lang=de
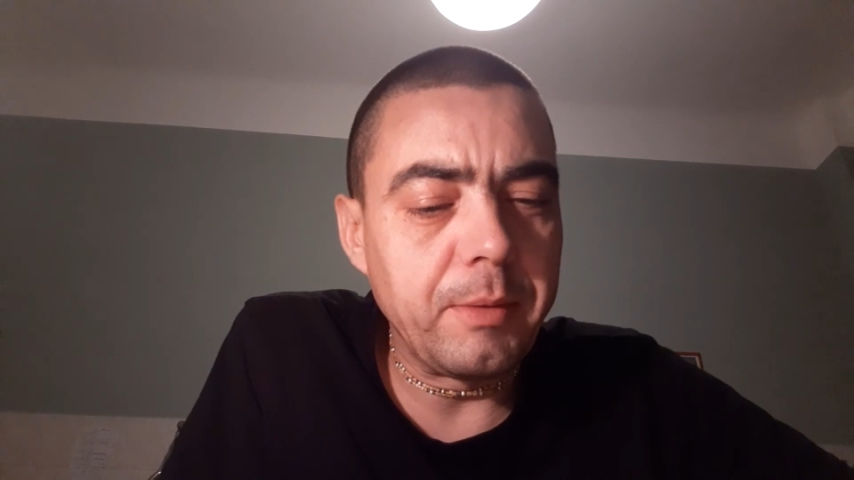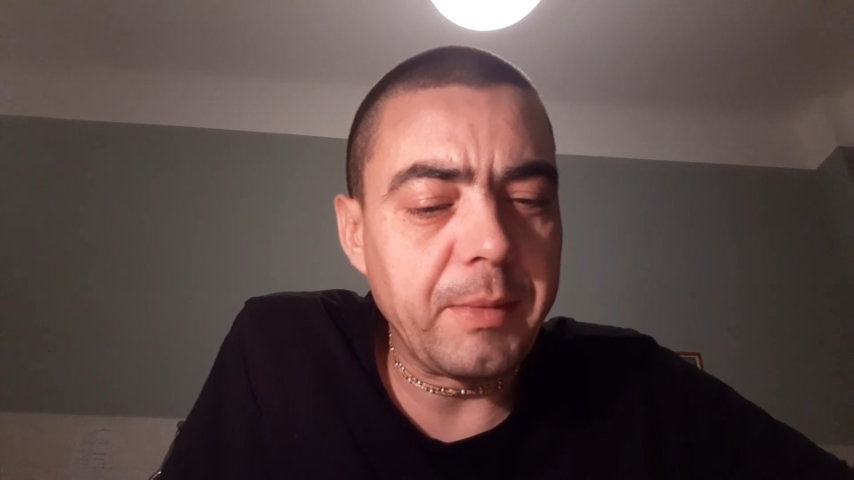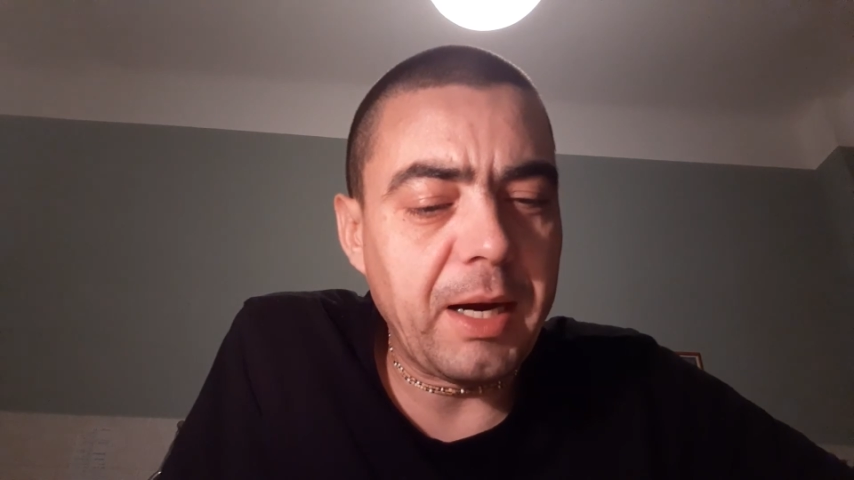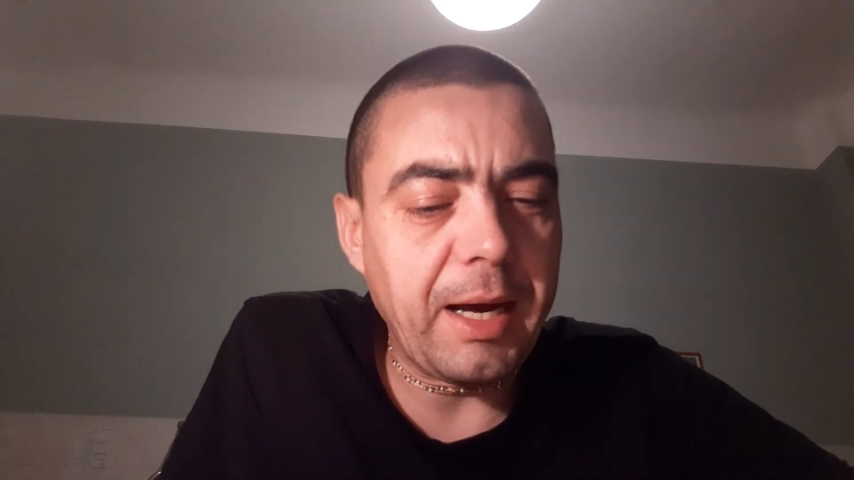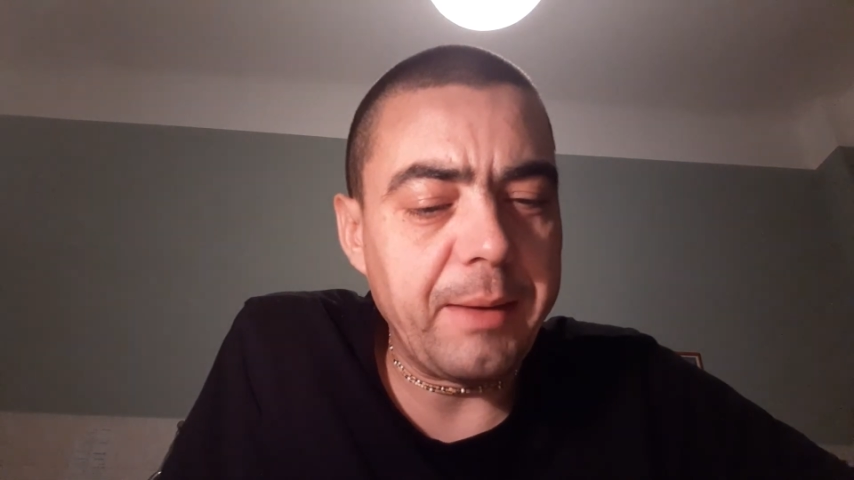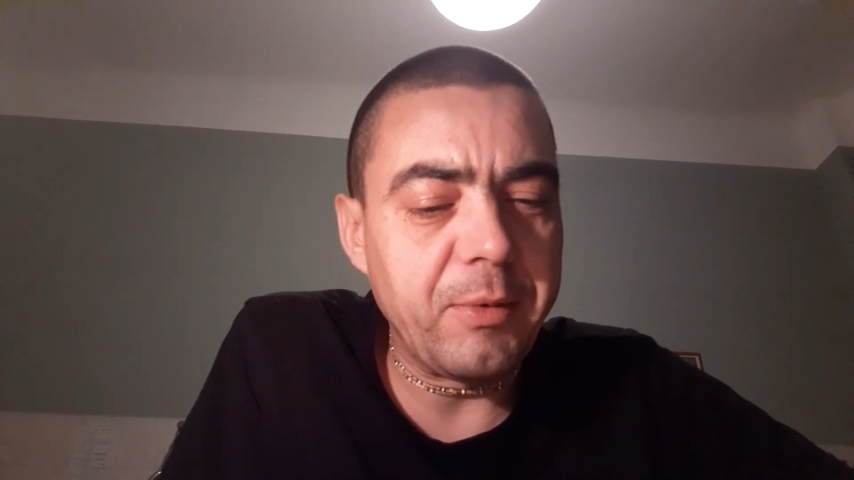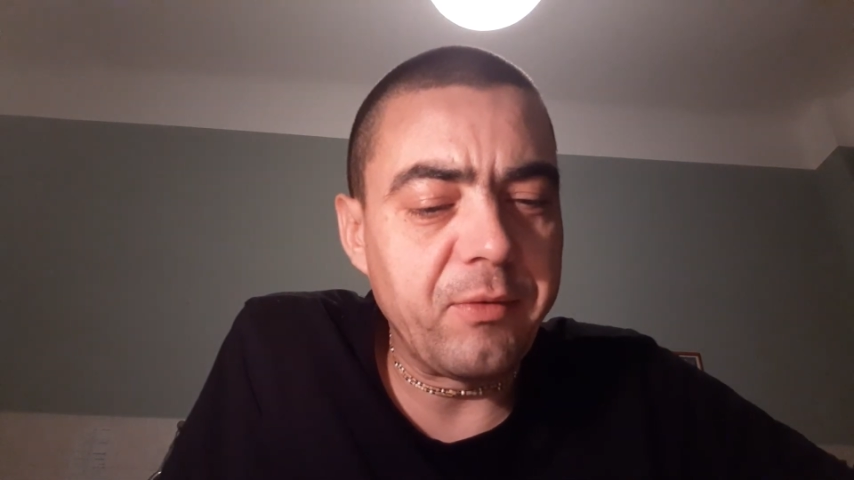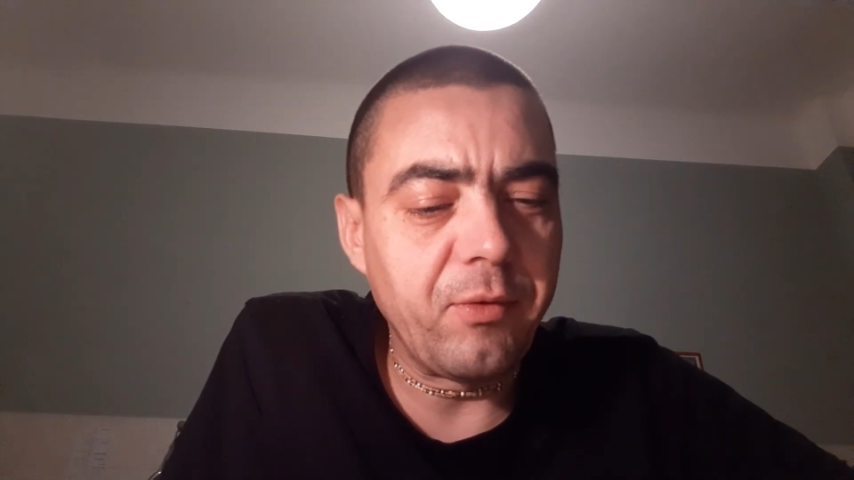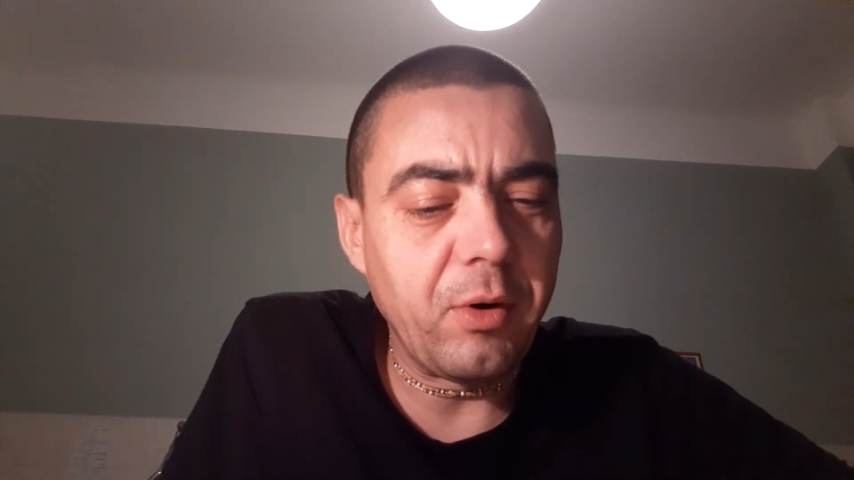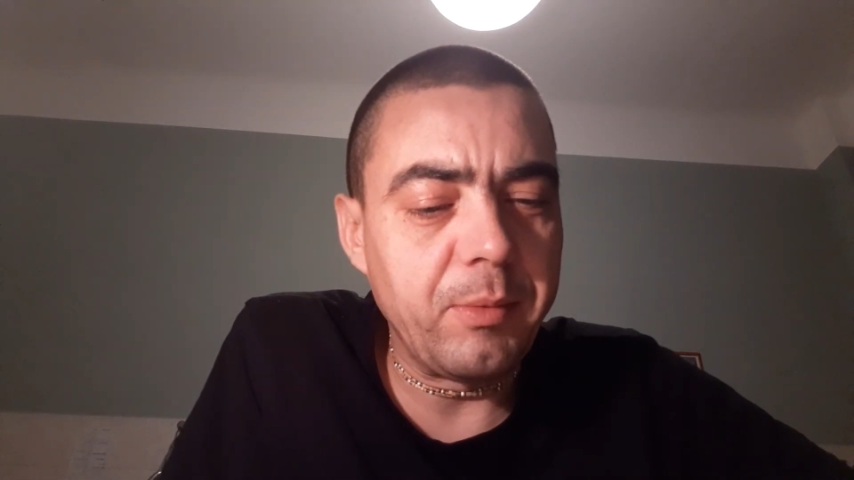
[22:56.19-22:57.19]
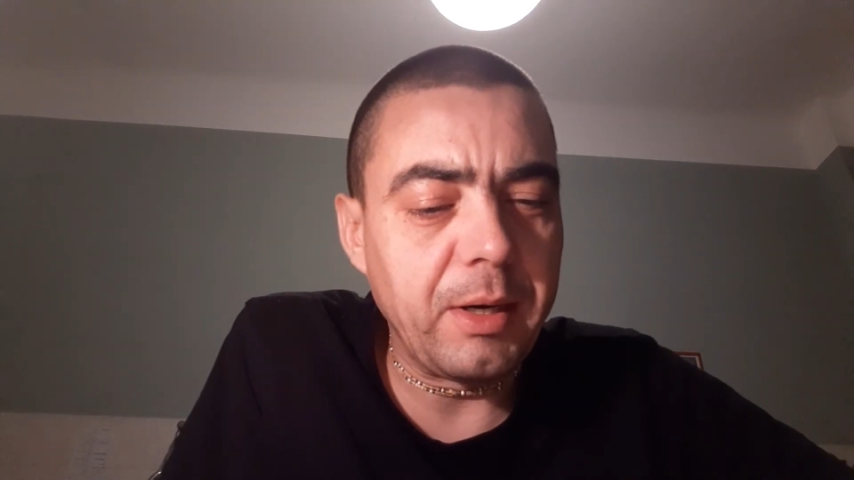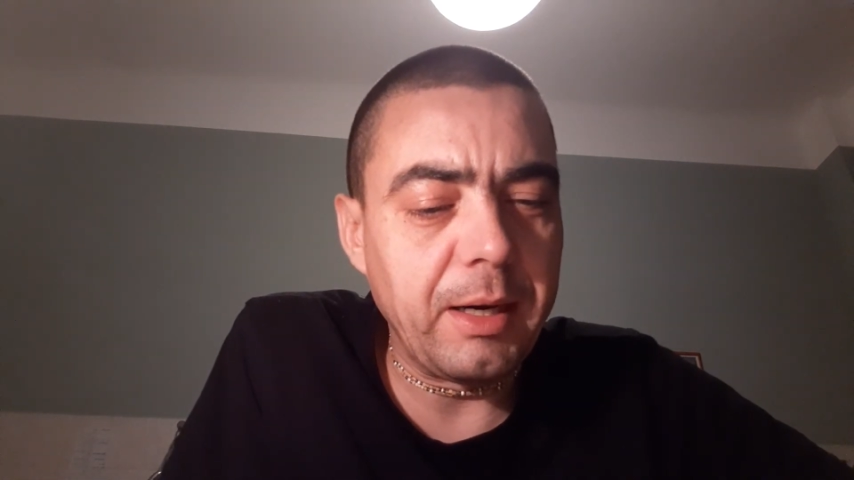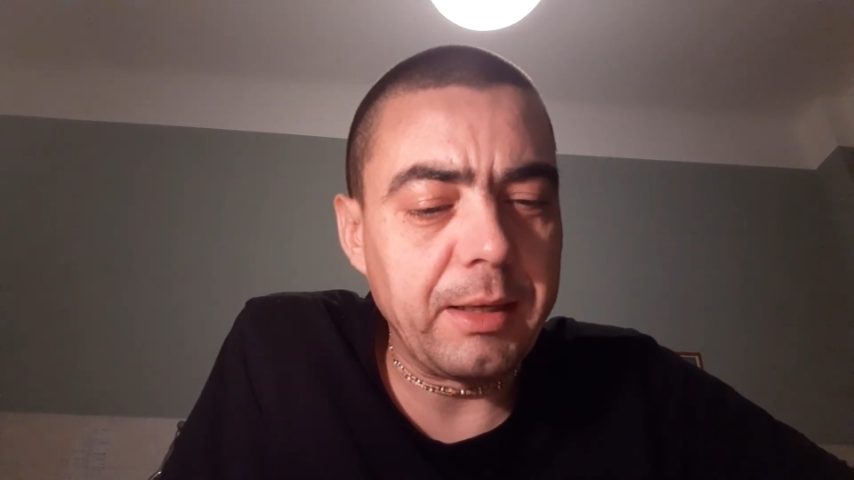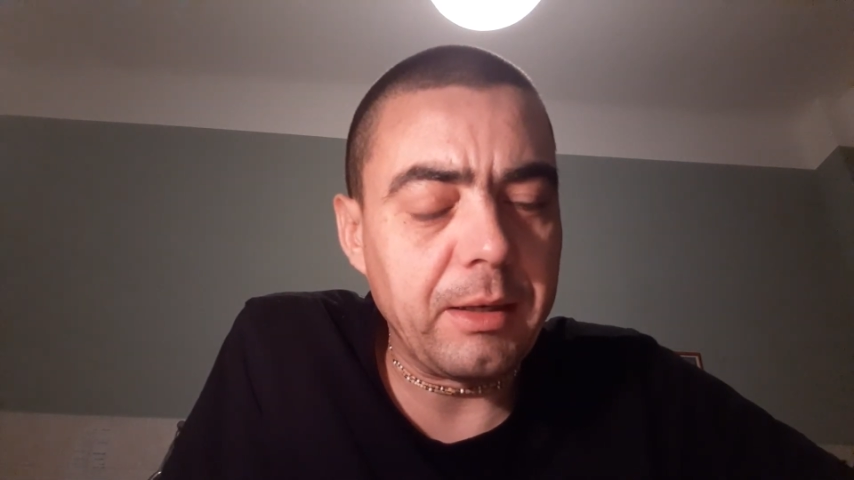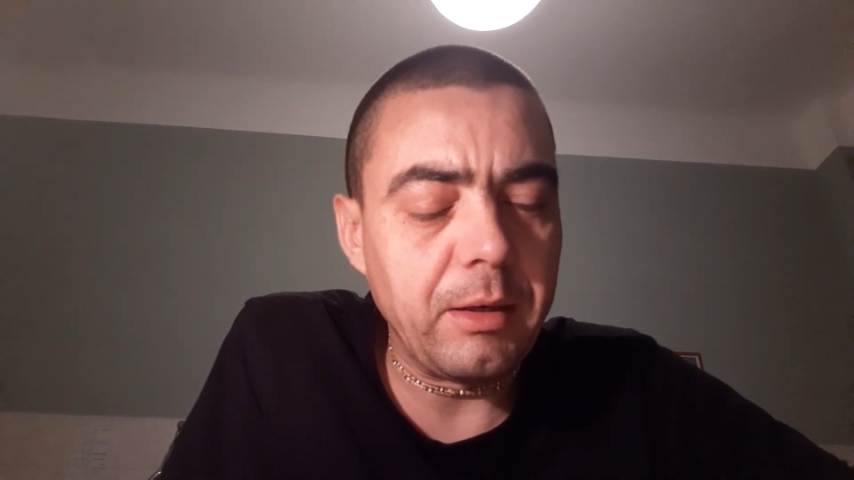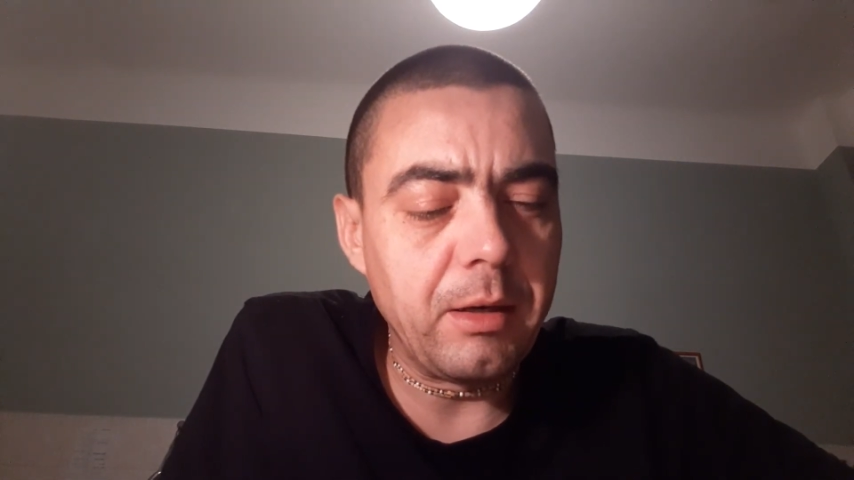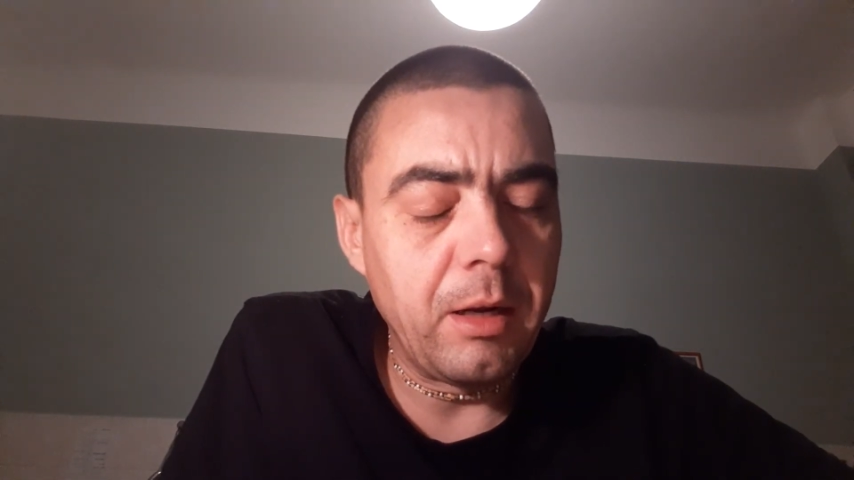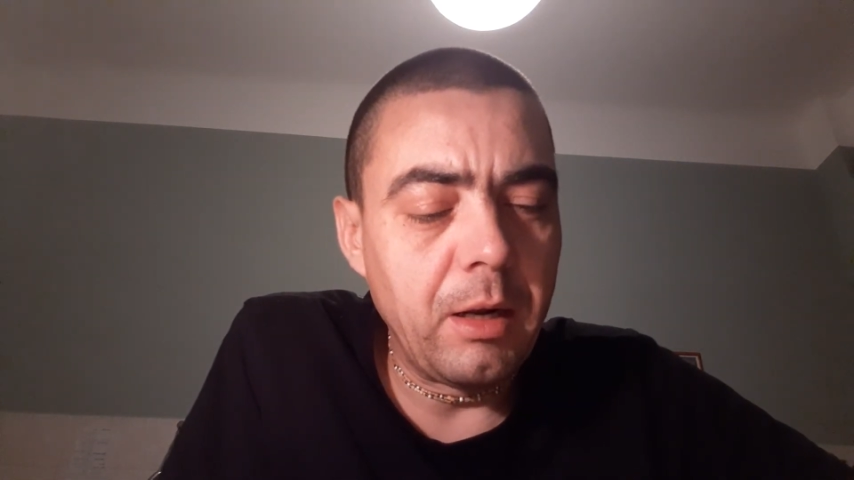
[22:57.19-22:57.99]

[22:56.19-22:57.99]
im Geheimen vorbereiten.